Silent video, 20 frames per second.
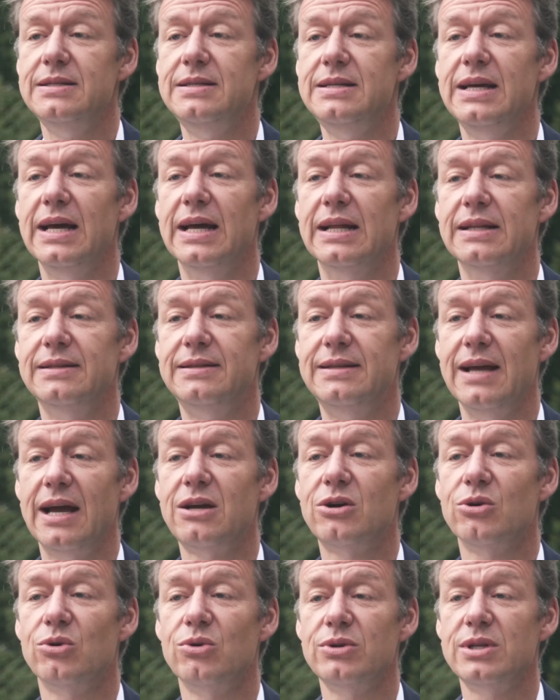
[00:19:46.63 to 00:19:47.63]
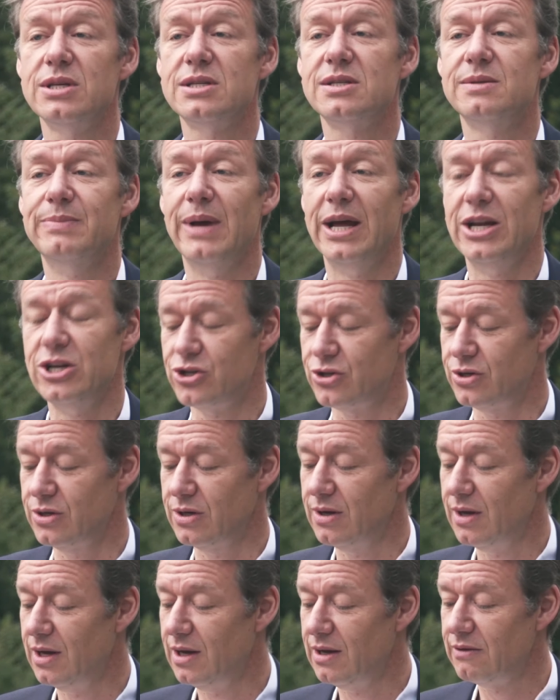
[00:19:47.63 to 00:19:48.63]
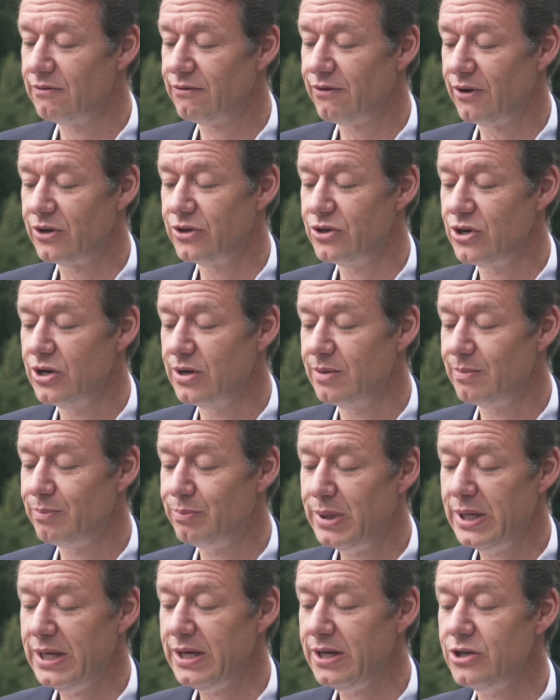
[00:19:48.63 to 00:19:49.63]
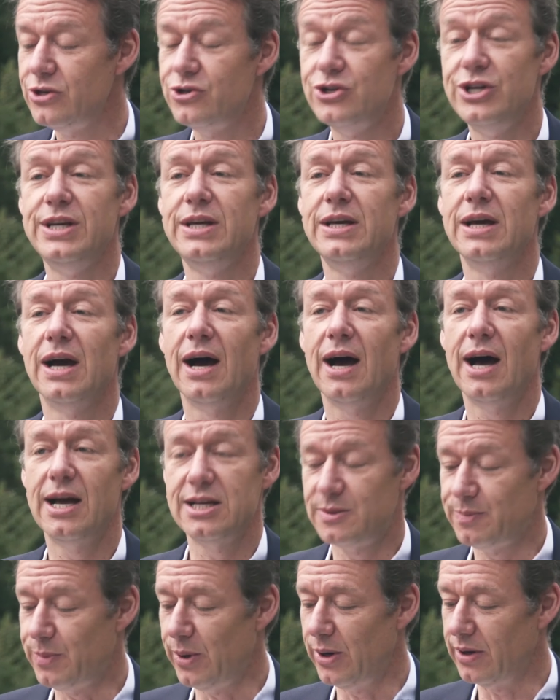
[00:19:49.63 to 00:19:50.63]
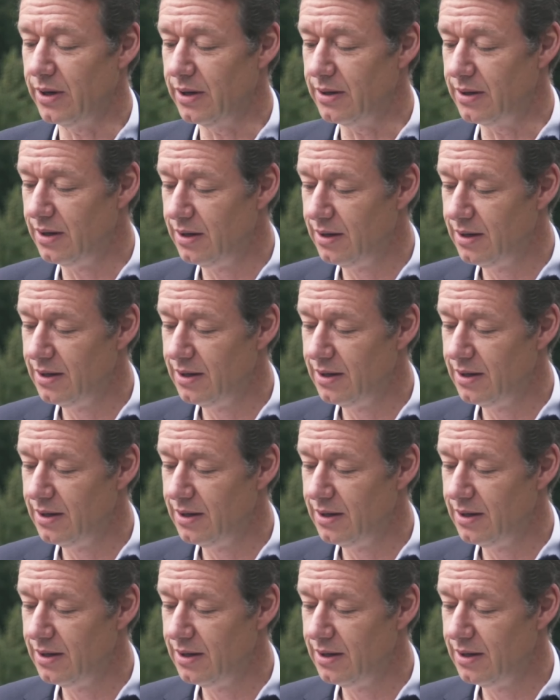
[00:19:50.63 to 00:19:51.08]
Die Entdeckung des Menschen von P.G. Iceberger.